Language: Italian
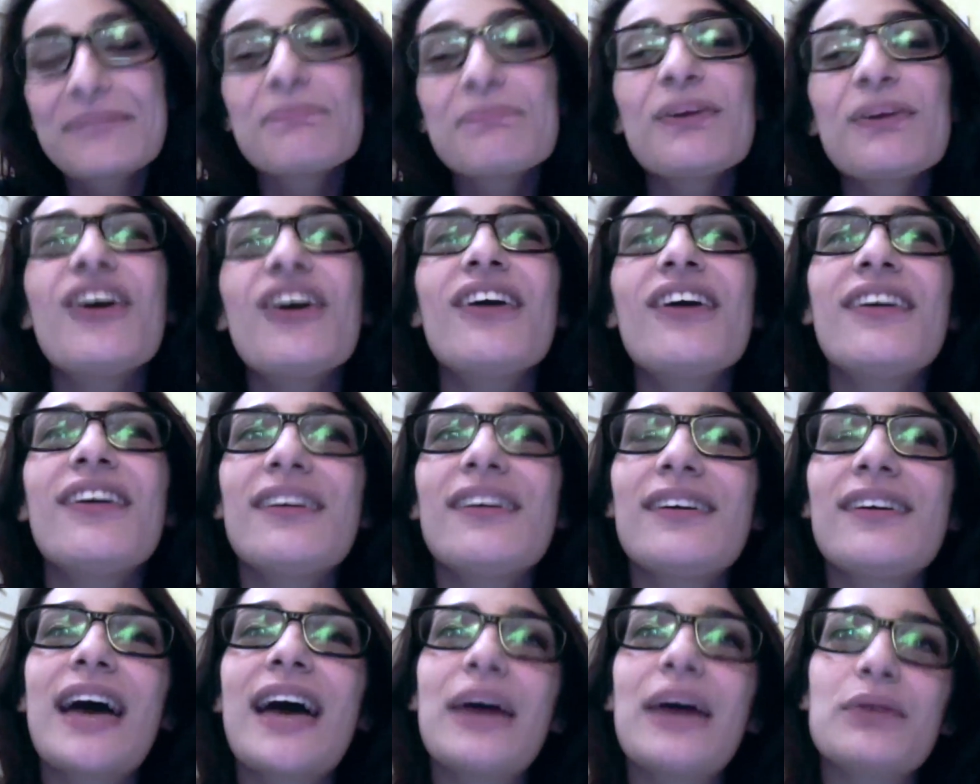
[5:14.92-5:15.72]

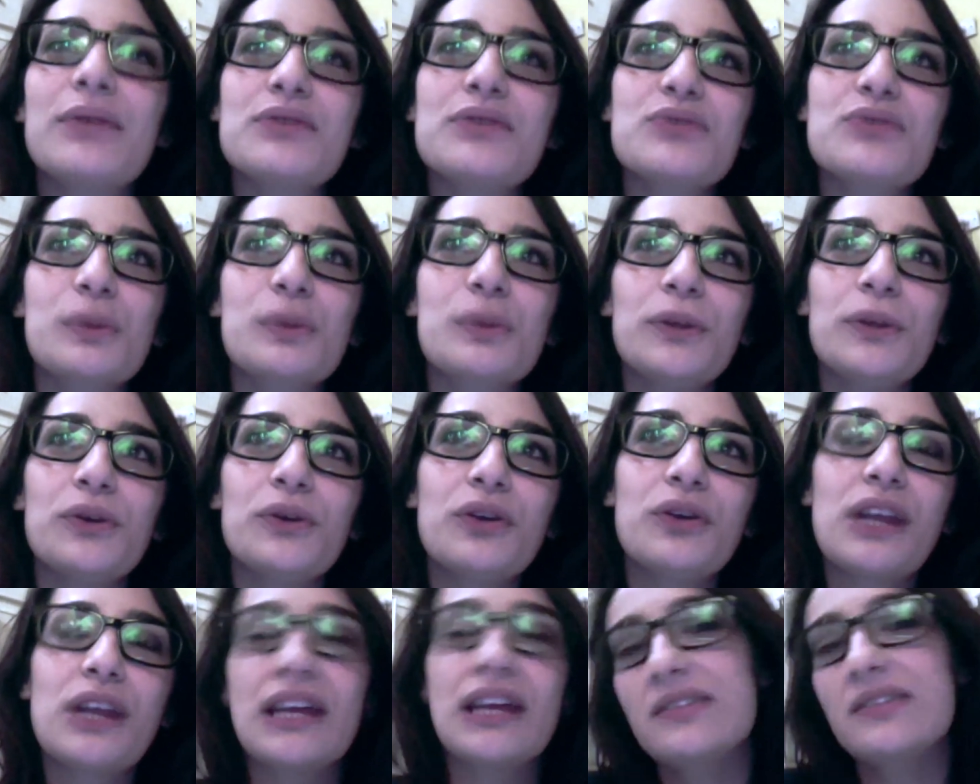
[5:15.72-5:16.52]
però è una sua
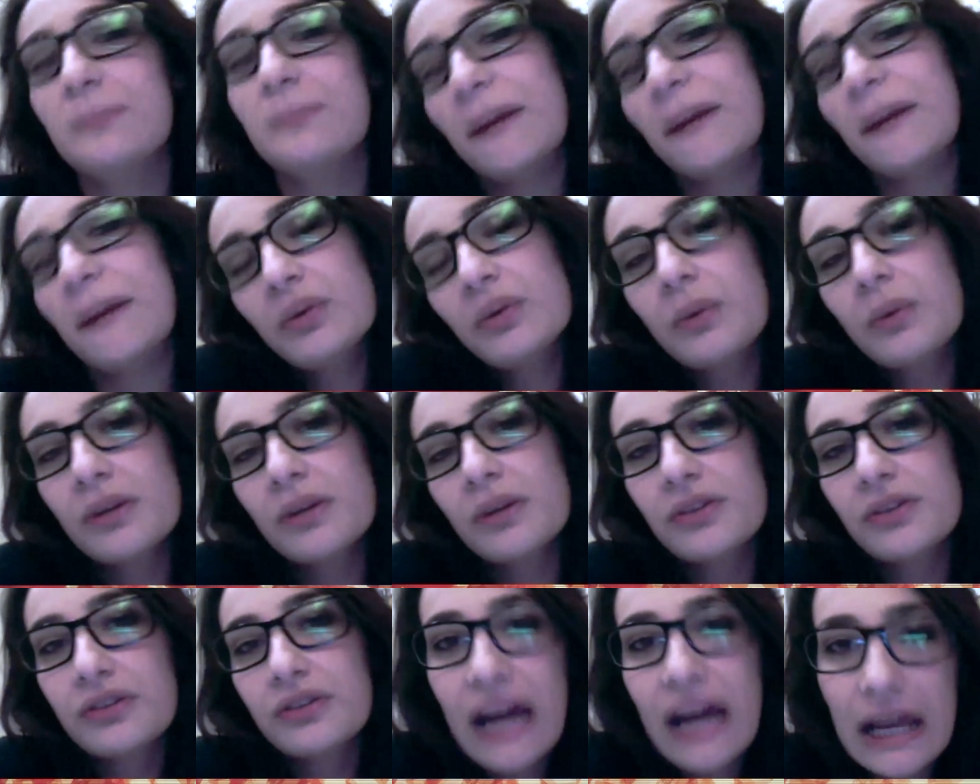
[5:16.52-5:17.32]
opinione, la rispetto in
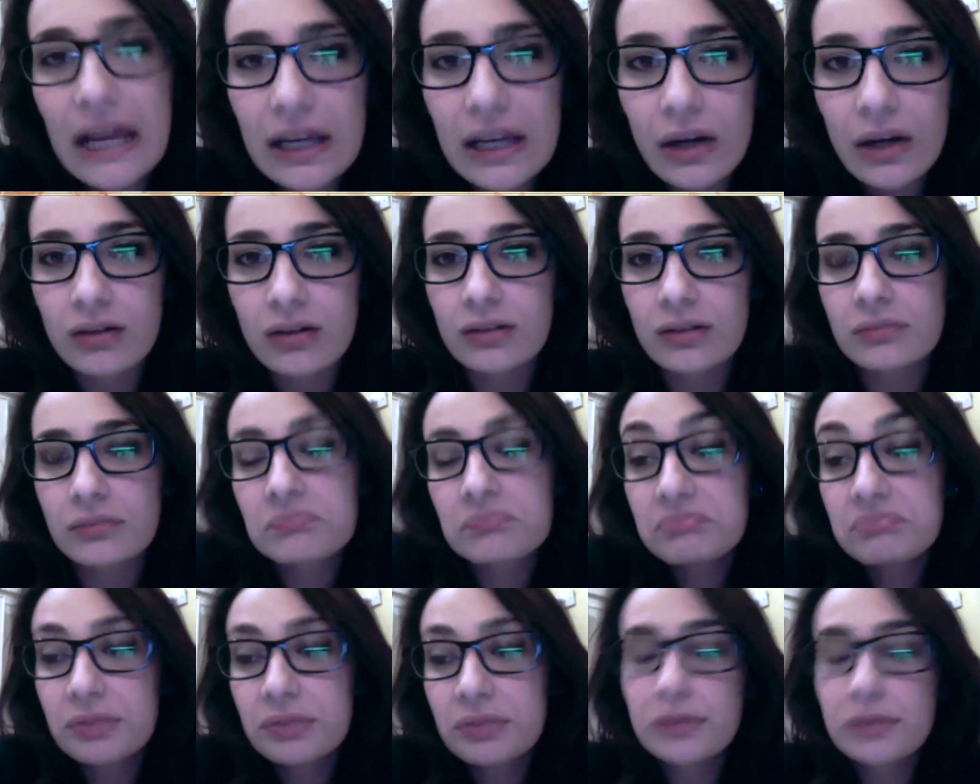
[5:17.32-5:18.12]
quanto tale, ho
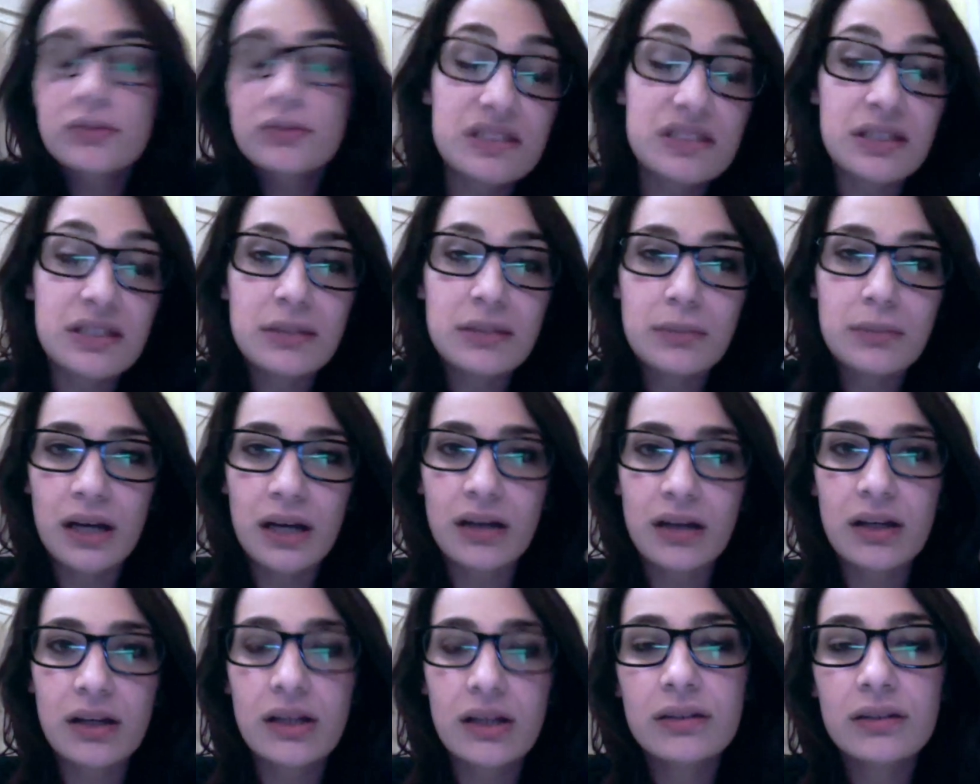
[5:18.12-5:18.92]

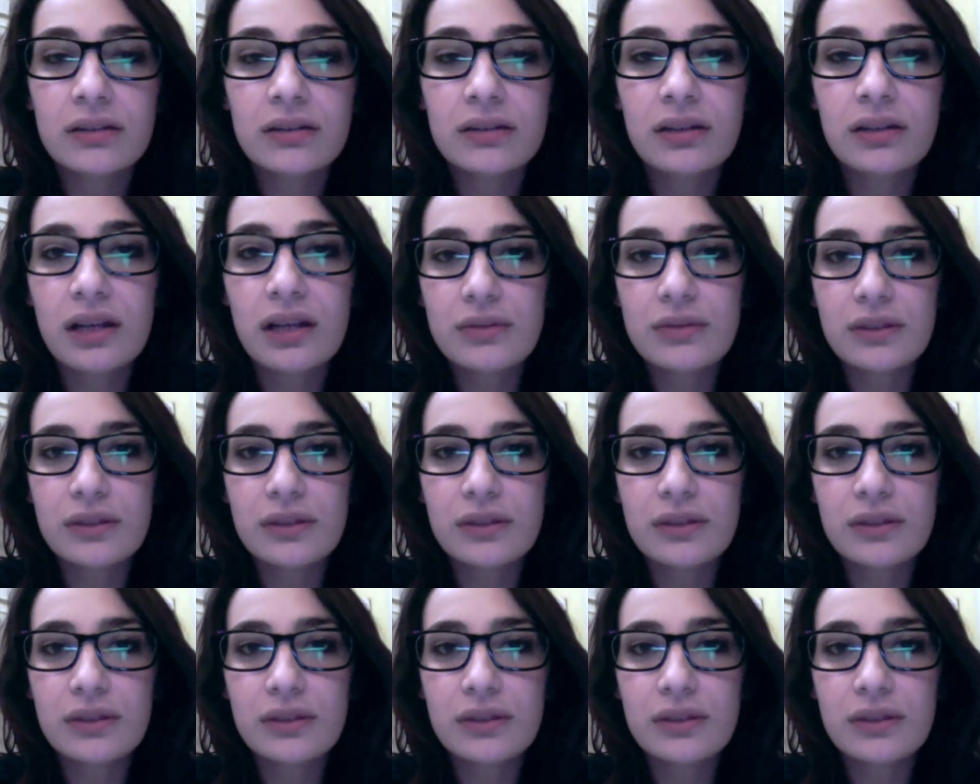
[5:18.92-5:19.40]
stima della sua